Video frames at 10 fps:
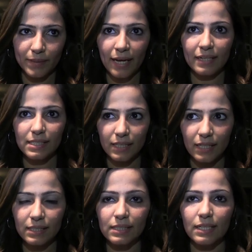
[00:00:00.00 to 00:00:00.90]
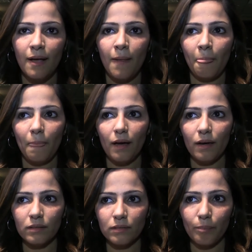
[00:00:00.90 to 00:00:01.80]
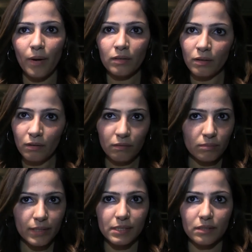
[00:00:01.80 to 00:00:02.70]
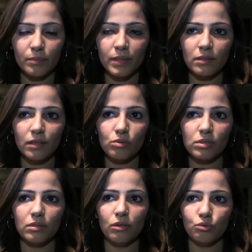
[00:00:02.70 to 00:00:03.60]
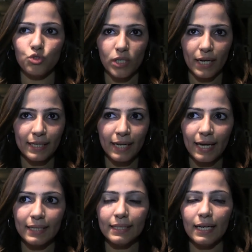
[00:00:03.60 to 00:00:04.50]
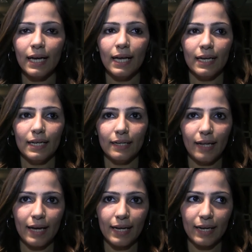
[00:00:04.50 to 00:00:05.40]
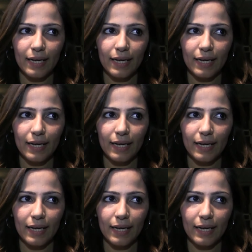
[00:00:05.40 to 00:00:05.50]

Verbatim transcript: بتاعنا السنه دي آه، طبقنا كتير من التوصيات واشتغلنا عليها الحاجة